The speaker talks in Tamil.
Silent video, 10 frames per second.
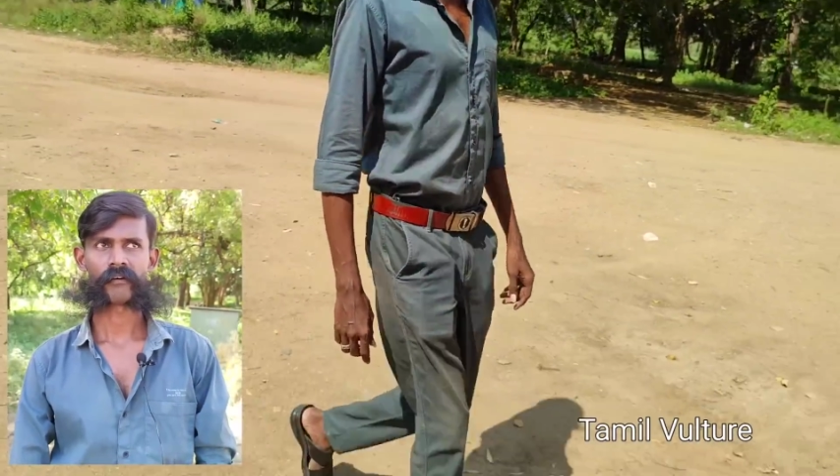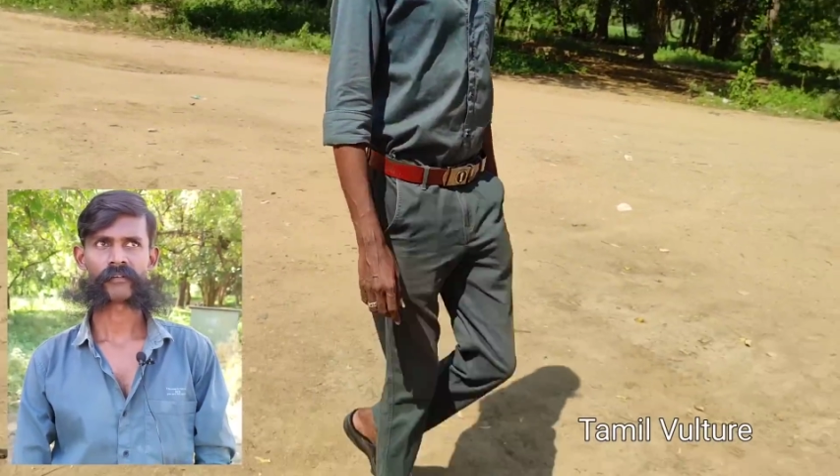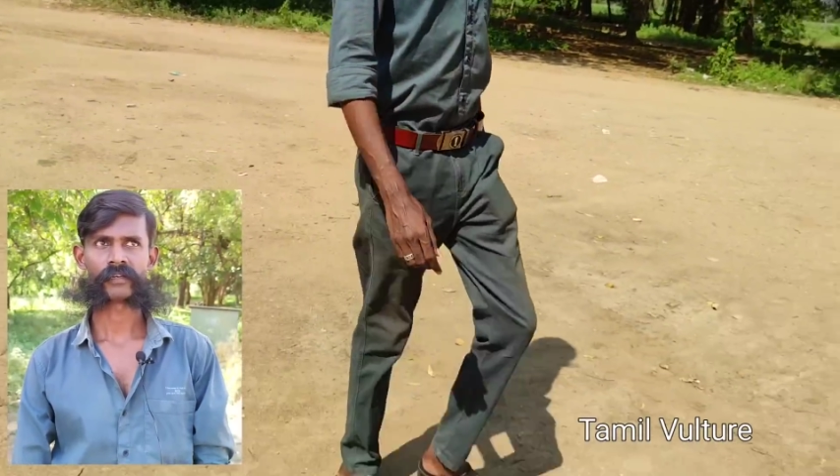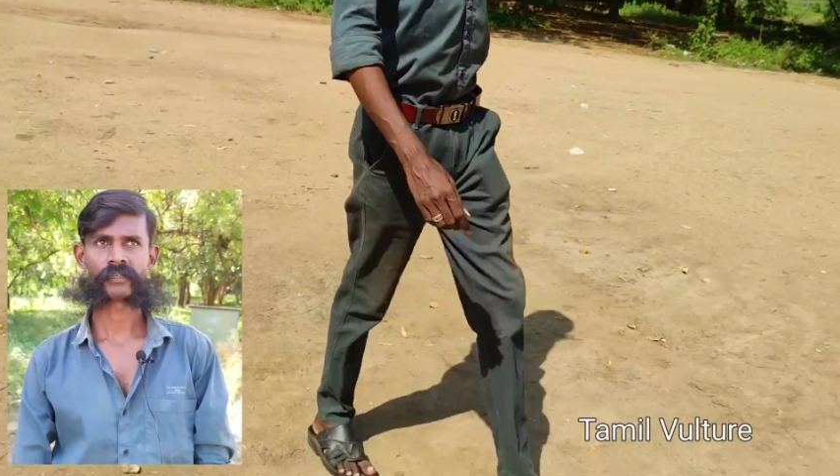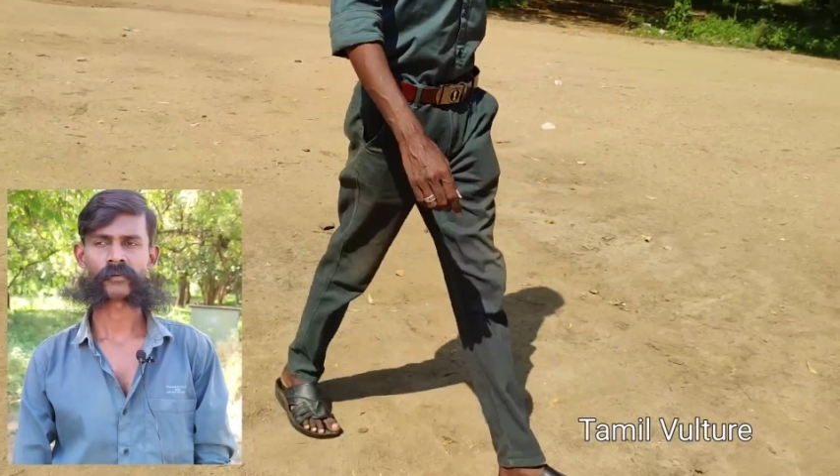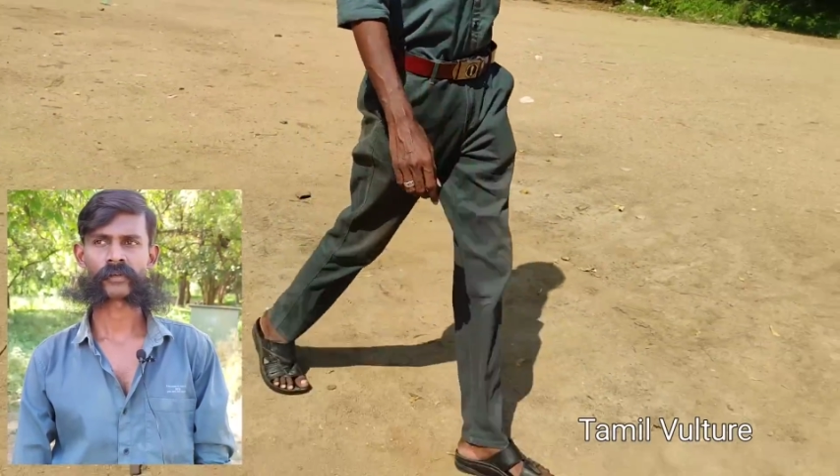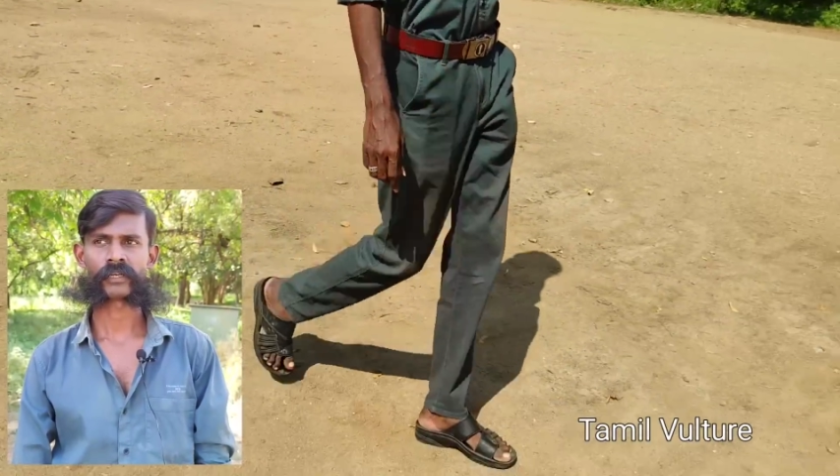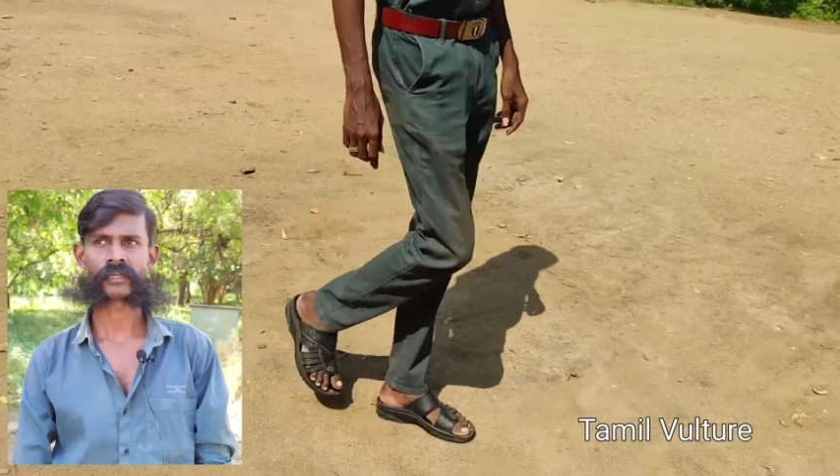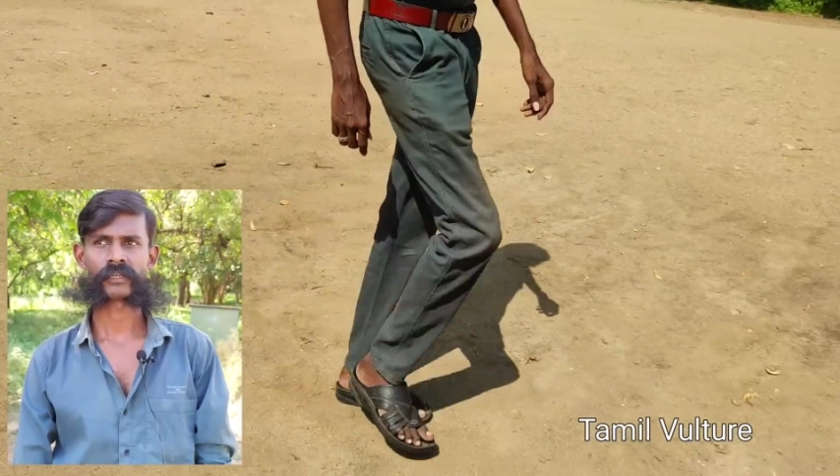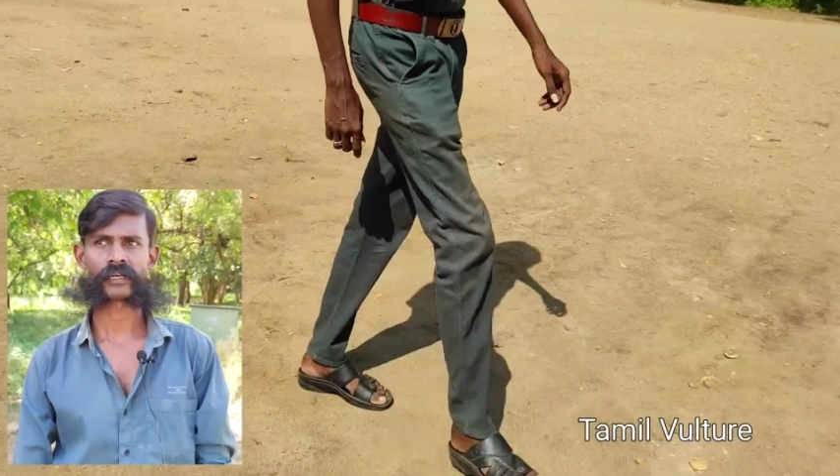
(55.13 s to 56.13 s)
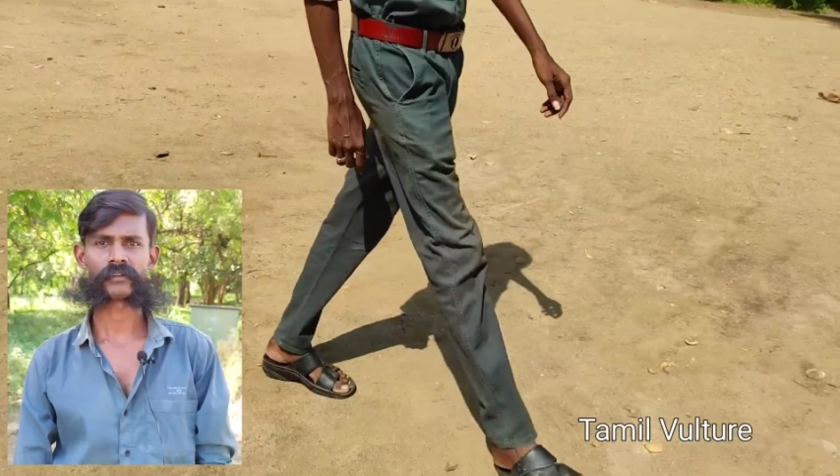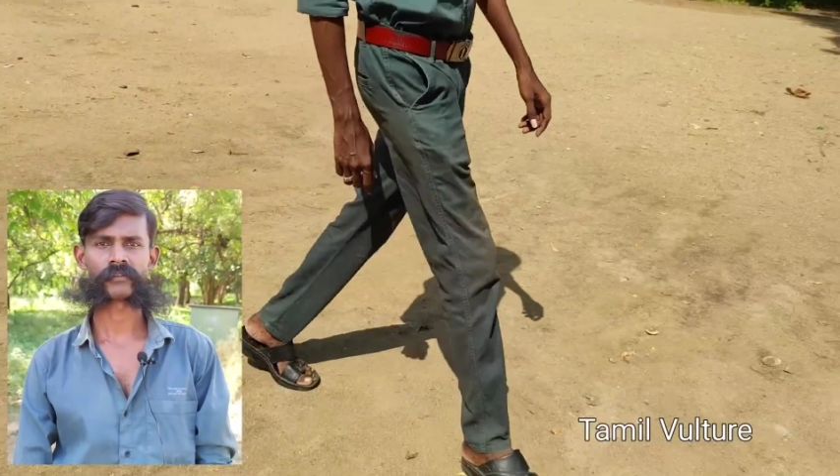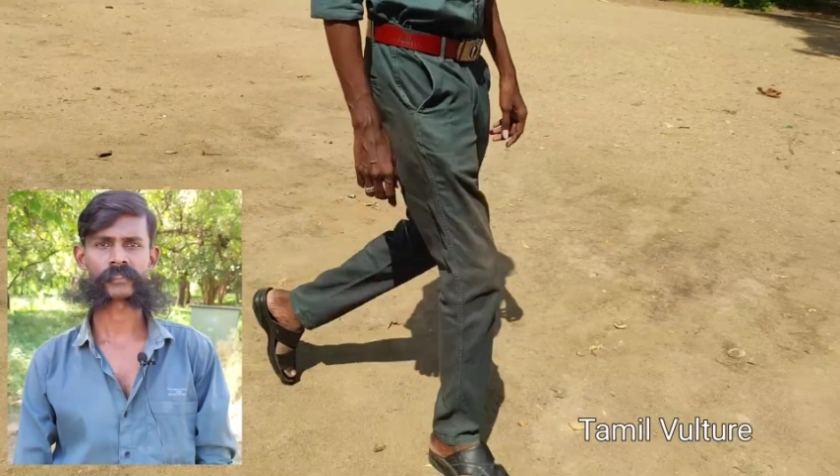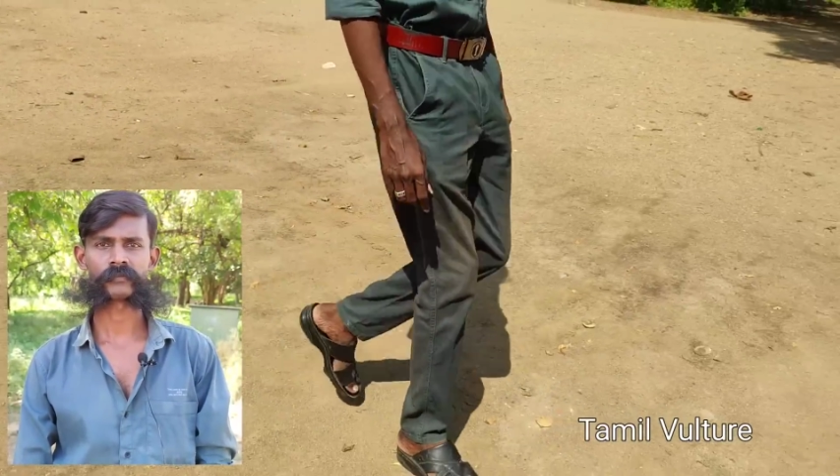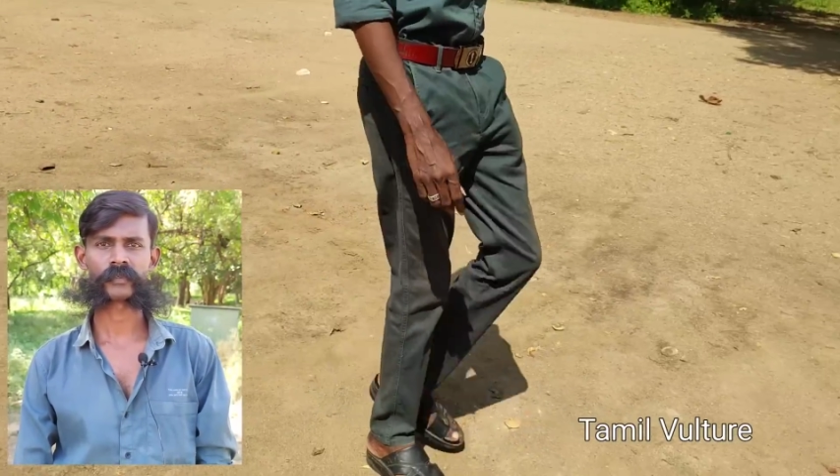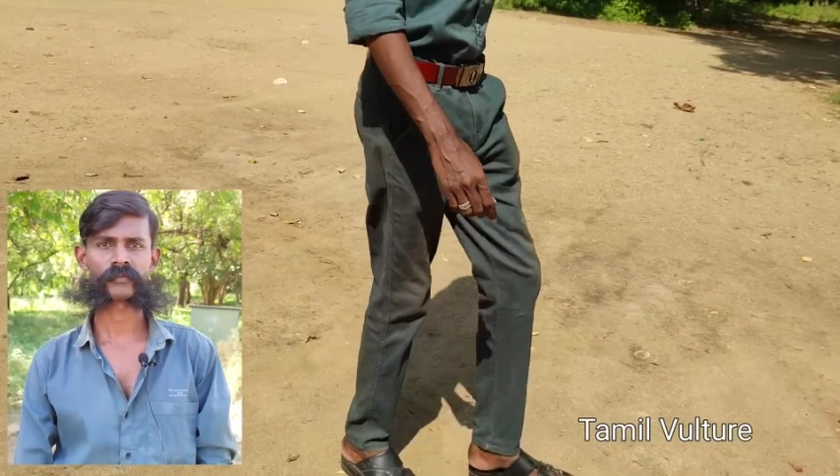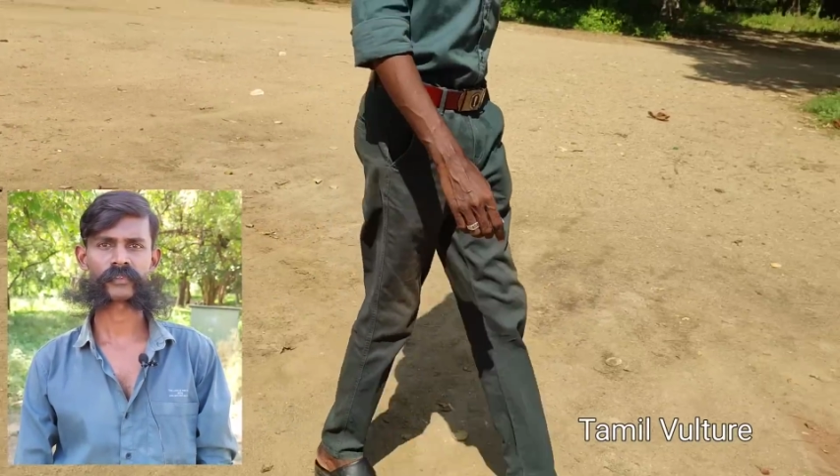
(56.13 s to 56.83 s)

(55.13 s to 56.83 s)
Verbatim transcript: அவர்கிட்ட ஒரு ரெண்டு வருஷமோ